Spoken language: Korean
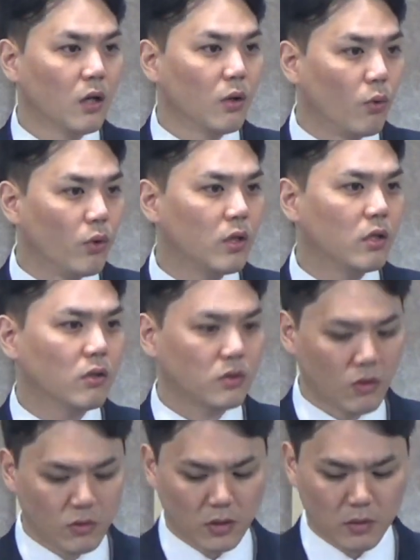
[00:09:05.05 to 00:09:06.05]
오히려
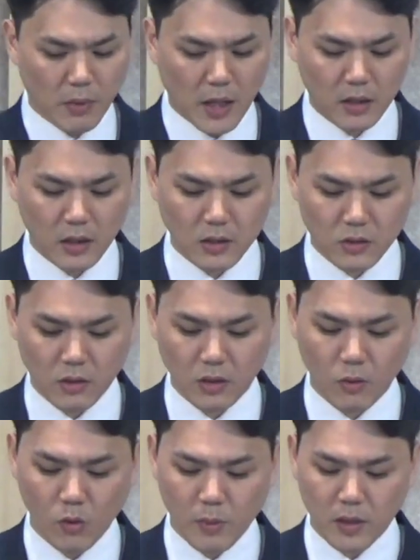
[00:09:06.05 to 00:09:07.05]
성전 밖에서의
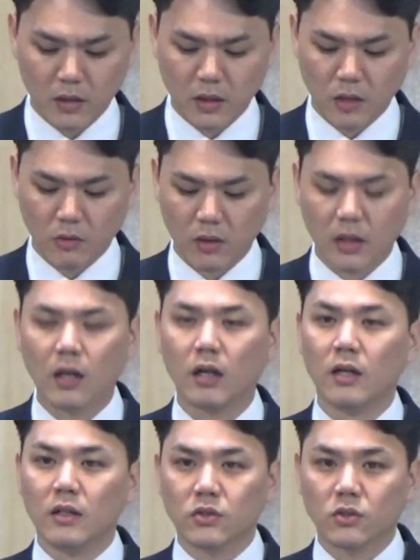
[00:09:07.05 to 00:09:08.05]
올바른 행위가
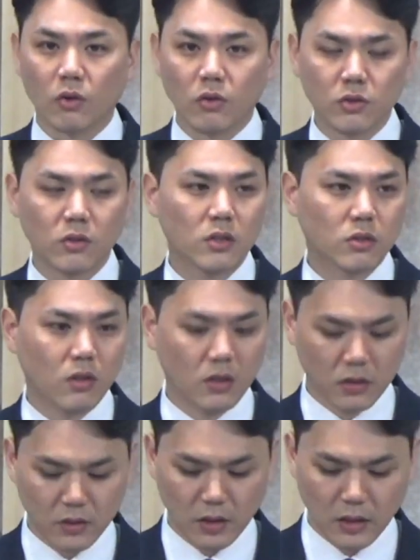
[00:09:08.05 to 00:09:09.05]
성전에서의
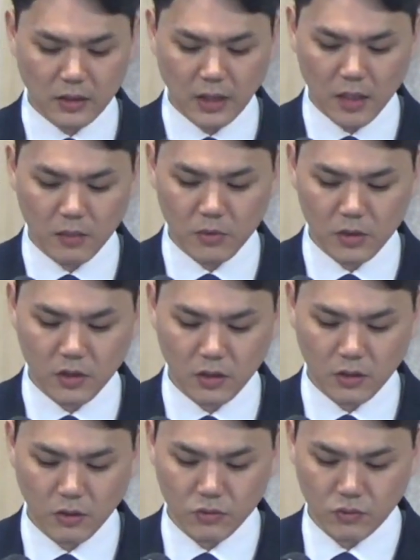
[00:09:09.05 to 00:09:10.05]
그들의 삶을
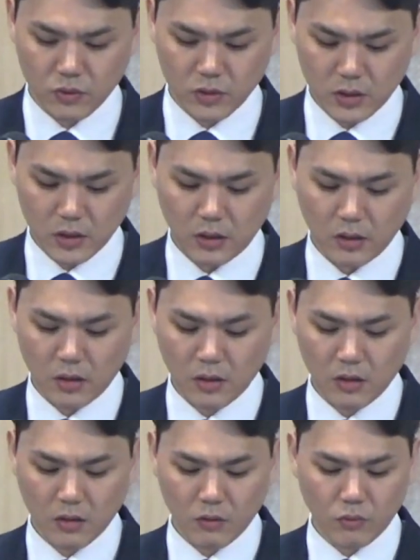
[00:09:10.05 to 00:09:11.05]
지켜주듯이
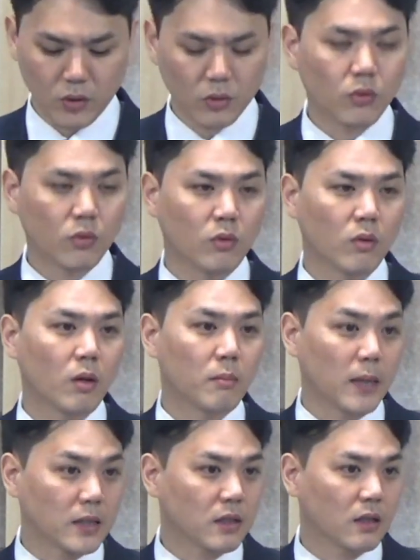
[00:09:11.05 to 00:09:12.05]
우리도
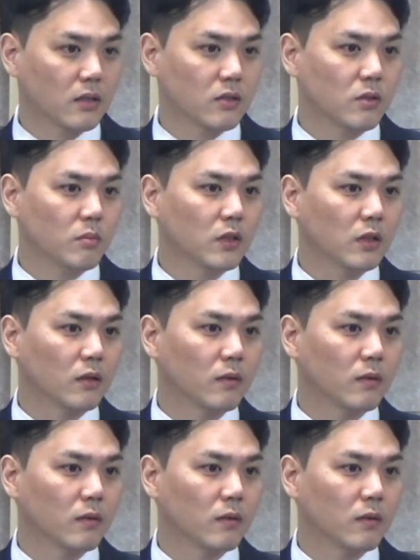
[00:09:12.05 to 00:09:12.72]
마찬가지입니다.